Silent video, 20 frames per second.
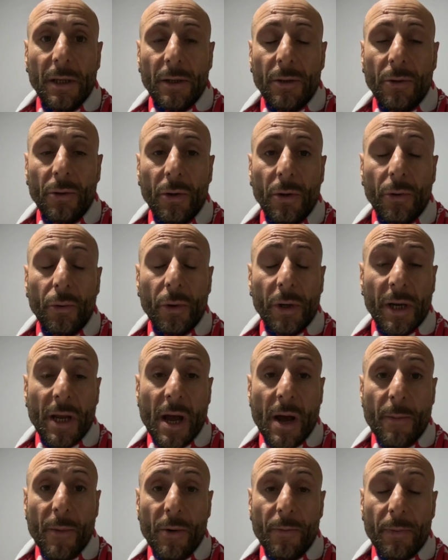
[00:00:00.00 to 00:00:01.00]
glielo
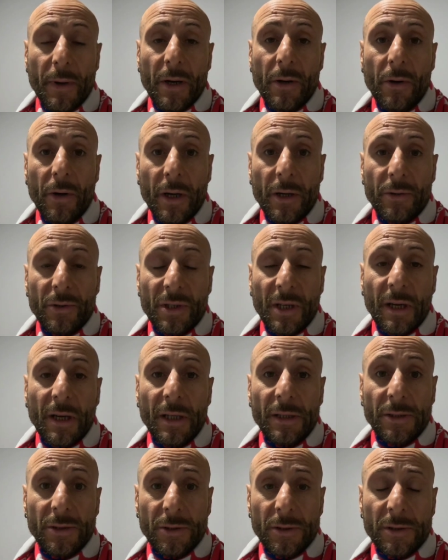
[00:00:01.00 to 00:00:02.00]
auguriamo, però ecco, sarà,